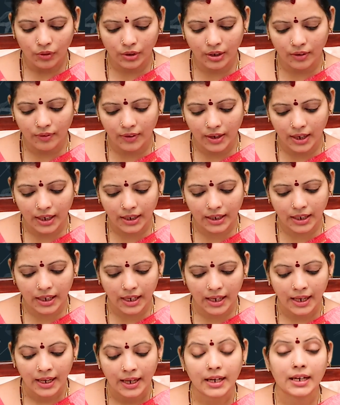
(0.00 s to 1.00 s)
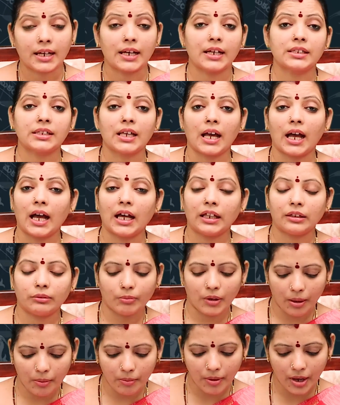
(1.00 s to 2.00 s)
ఉన్న వాళ్ళకి కాస్త
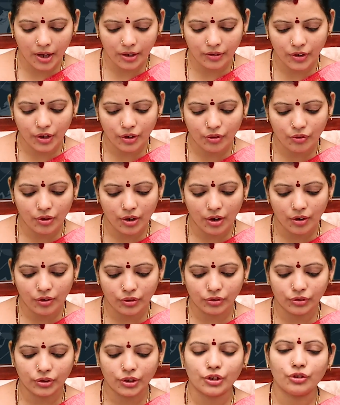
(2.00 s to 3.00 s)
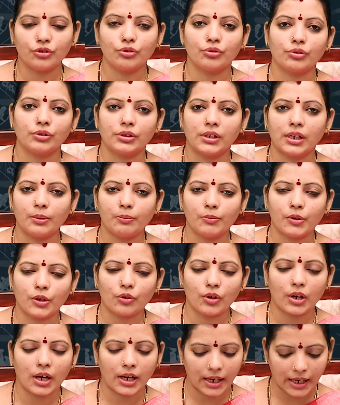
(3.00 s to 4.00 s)
ఆత్మాభిమానం ఎక్కువగా ఉంటుంది చురుకుదనం
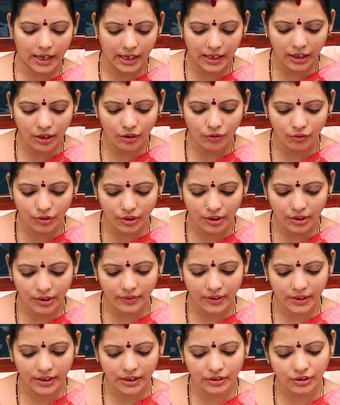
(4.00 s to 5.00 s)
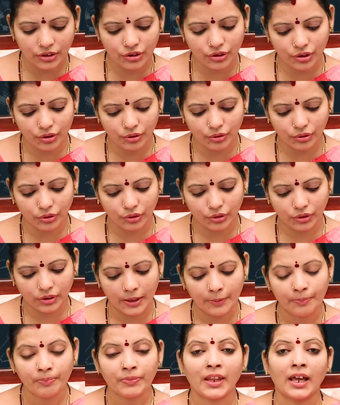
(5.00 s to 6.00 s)
ఎక్కువగా కలిగి ఉండడం అనేది
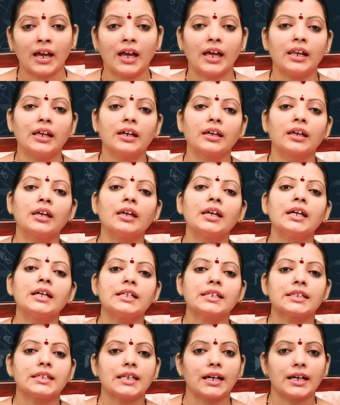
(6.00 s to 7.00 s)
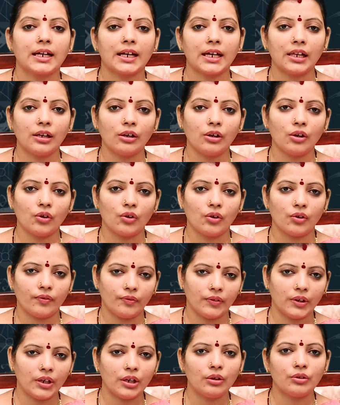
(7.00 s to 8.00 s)
జరుగుతుంది అలాగే సంఘంలో
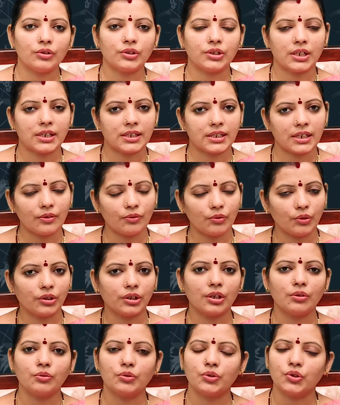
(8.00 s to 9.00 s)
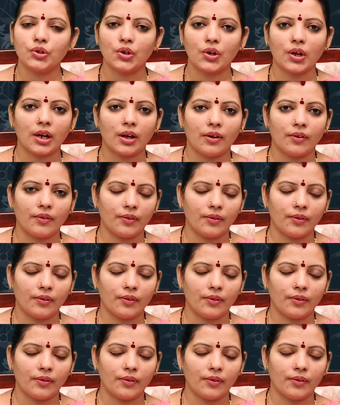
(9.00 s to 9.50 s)
వీళ్ళు చేసే వృత్తి ఉద్యోగ